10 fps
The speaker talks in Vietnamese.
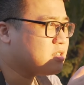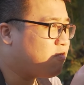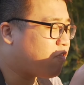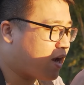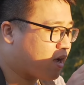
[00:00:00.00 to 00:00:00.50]

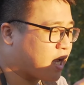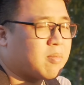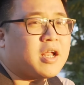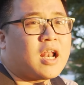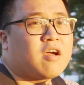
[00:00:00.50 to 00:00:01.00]
không phải là kém
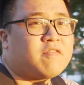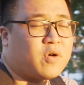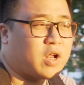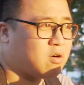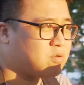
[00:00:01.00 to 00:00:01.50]
màn hình live
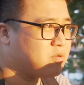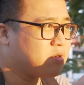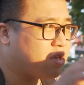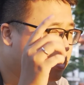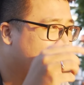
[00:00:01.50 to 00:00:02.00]
view này đâu.
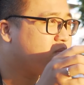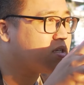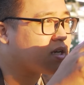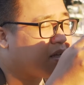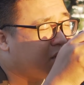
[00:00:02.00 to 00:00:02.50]
Để tí
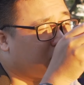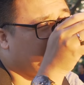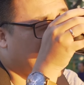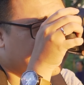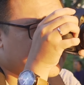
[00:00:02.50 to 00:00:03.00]
mình giải thích cho
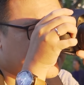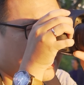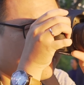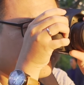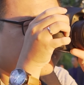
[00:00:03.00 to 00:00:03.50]
anh em vì sao.